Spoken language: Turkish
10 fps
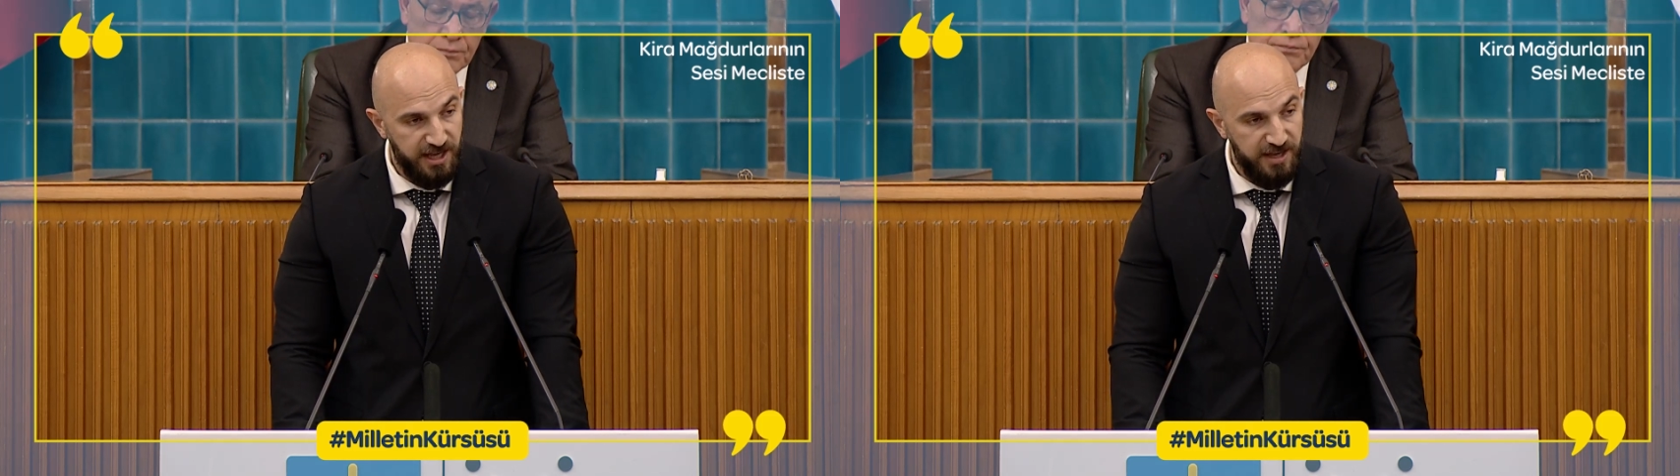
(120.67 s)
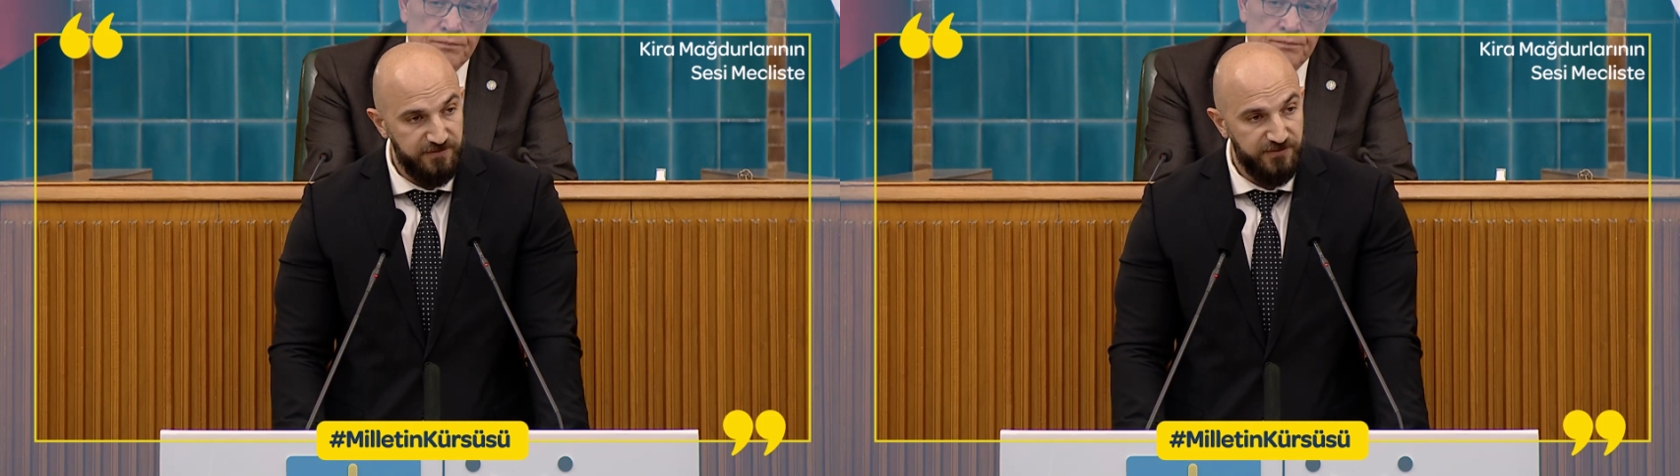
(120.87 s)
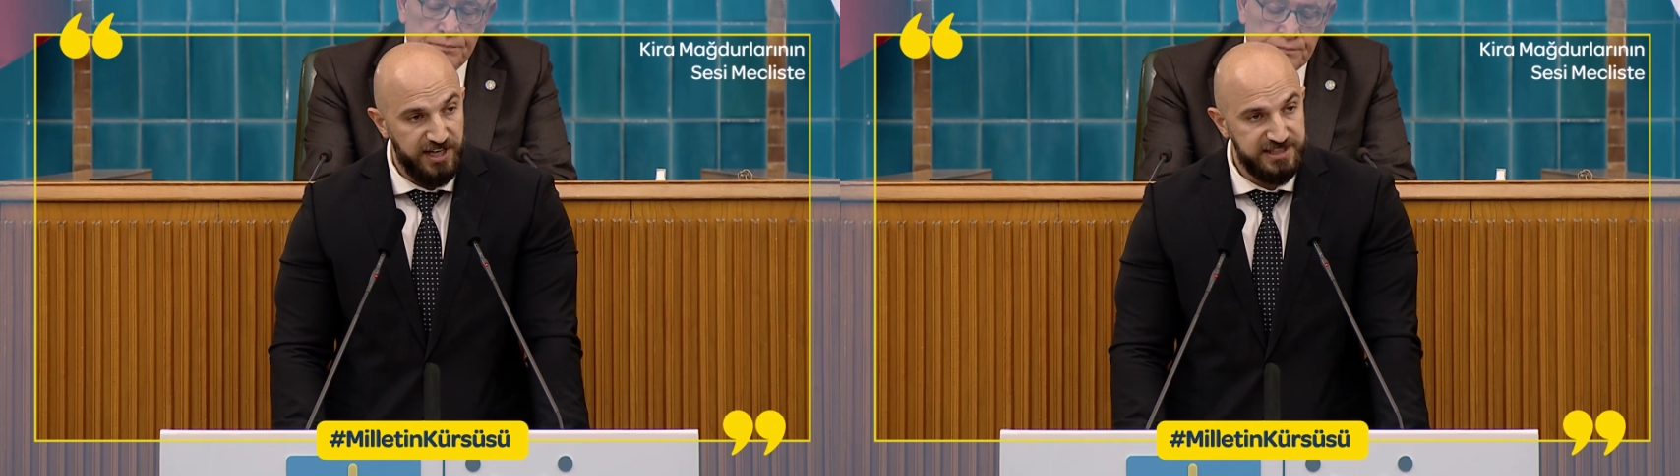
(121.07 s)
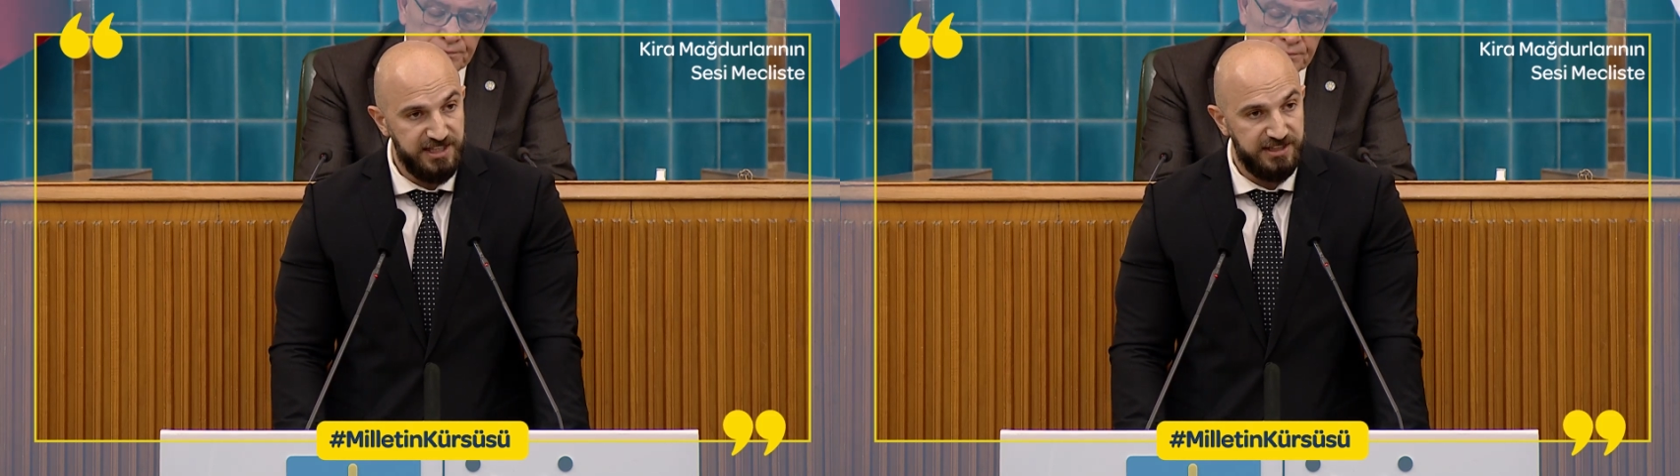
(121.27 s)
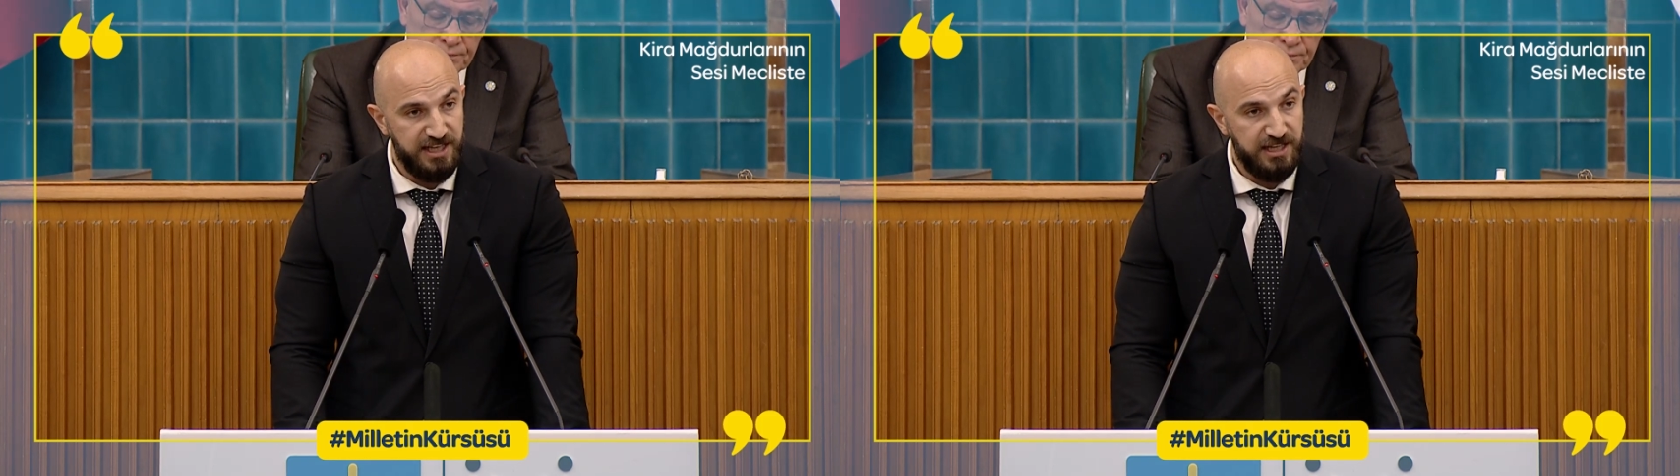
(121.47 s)
en
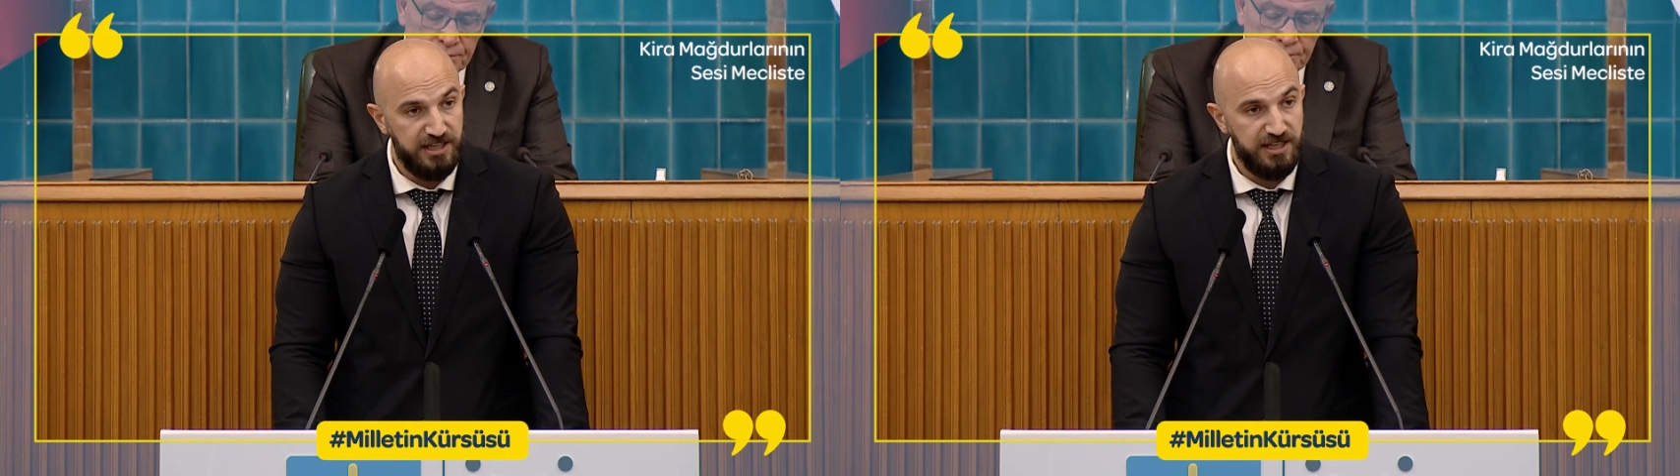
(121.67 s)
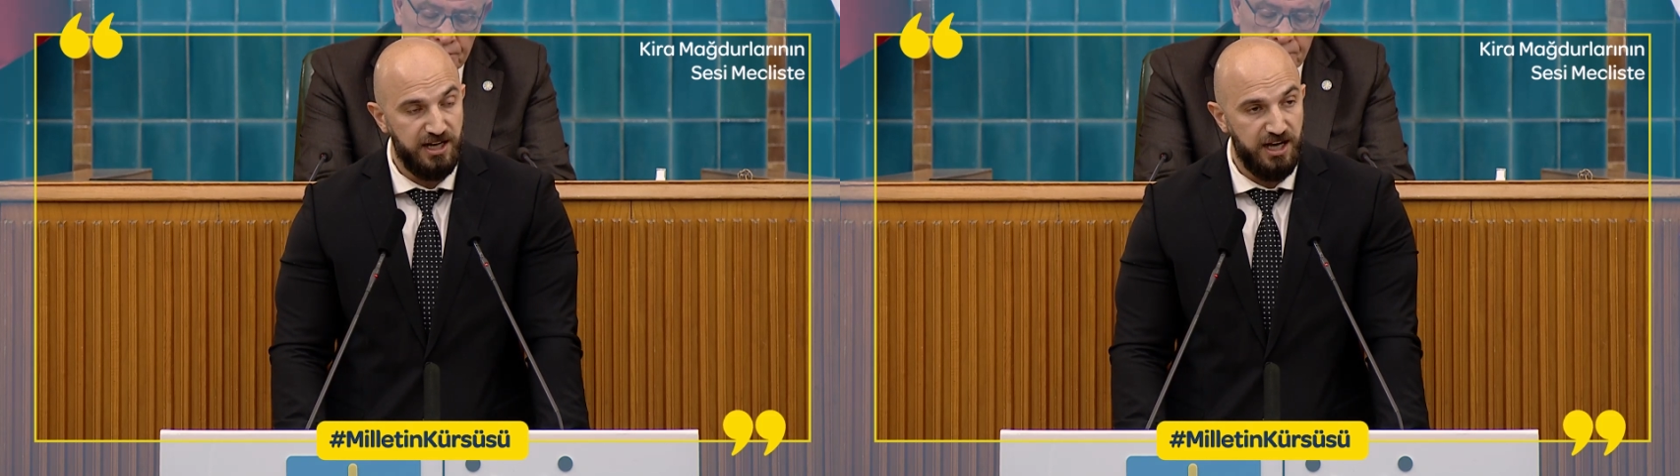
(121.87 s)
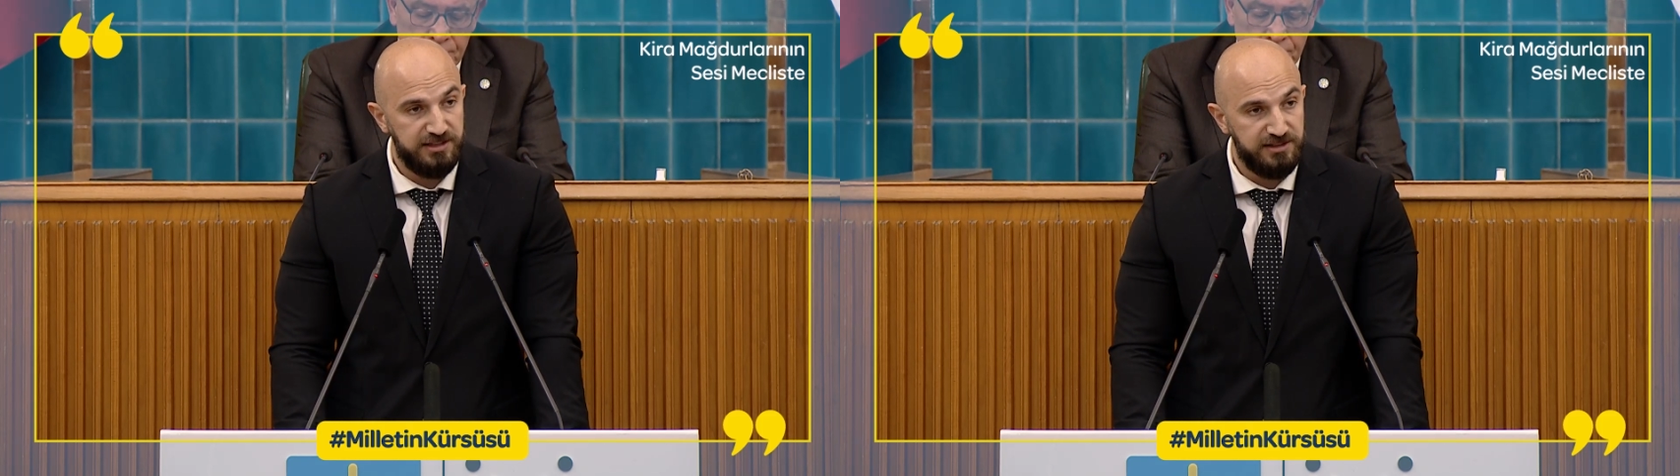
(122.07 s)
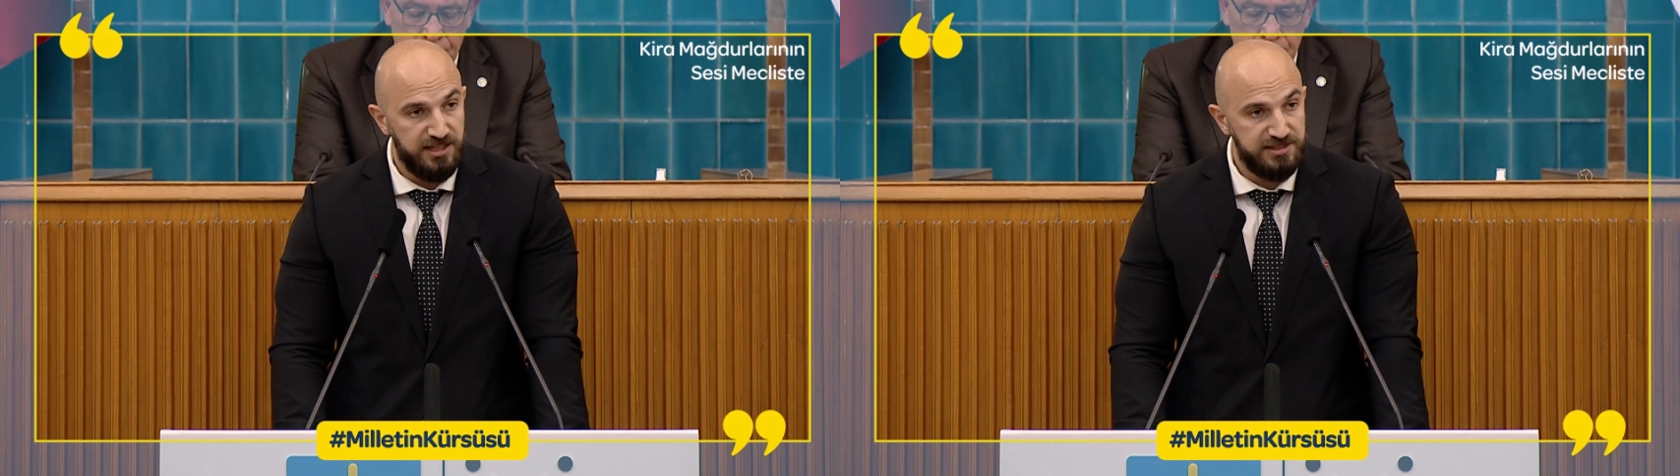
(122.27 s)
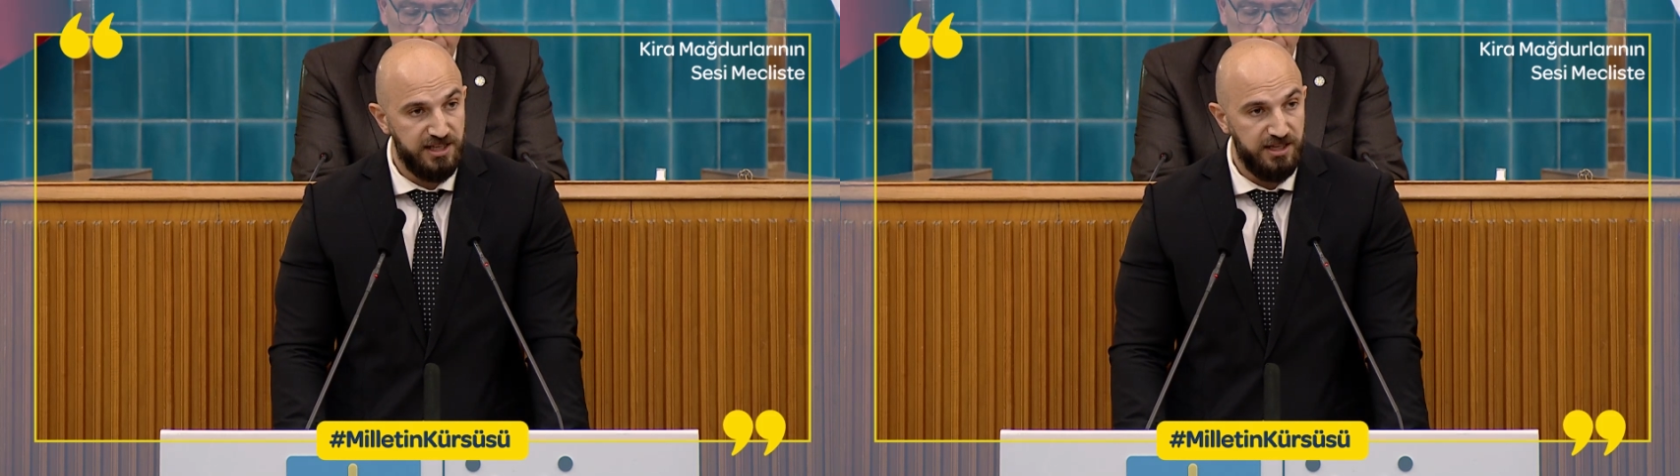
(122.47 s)
fazla ne kadar
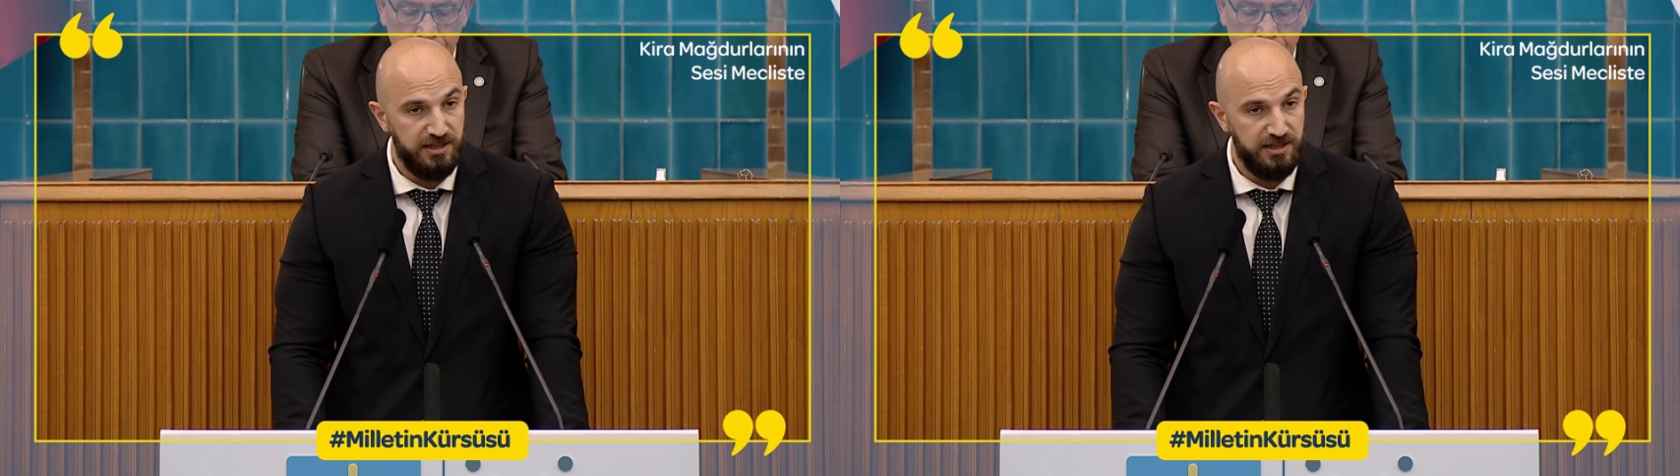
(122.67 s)
artarsa